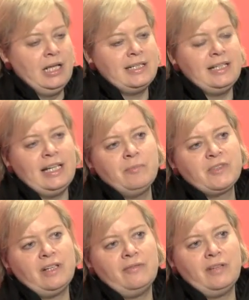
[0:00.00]
die
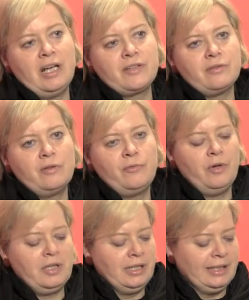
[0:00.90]
Lebenserwartung
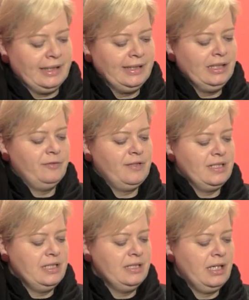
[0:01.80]
von
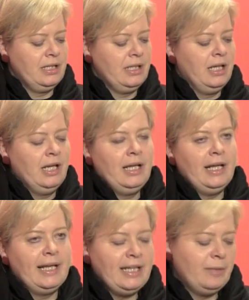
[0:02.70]
Geringverdienern
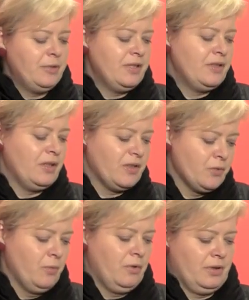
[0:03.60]
erheblich
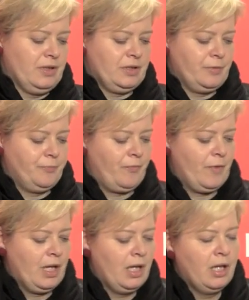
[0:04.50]
gesunken ist.
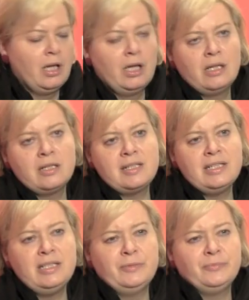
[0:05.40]

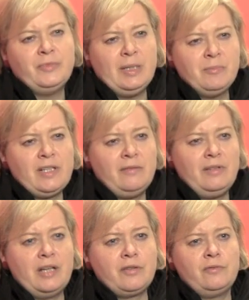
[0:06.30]
Die
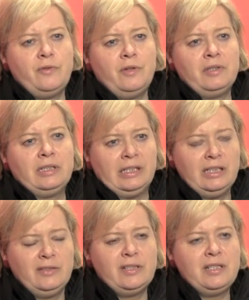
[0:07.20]
Lebenserwartung von
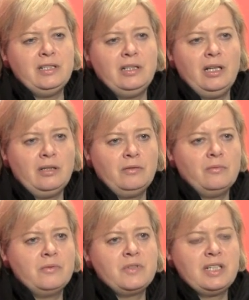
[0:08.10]
Geringverdienern,
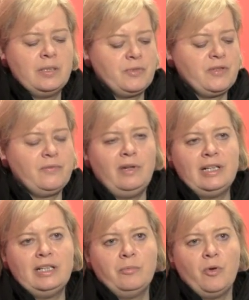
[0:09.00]
und die gibt es vor
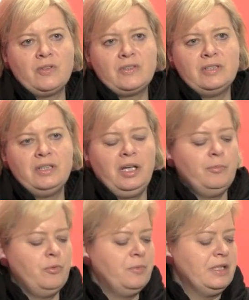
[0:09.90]
allen Dingen im Osten der
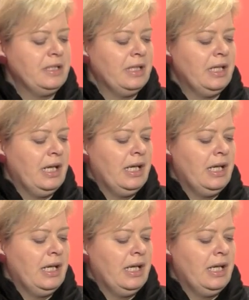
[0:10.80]
Republik,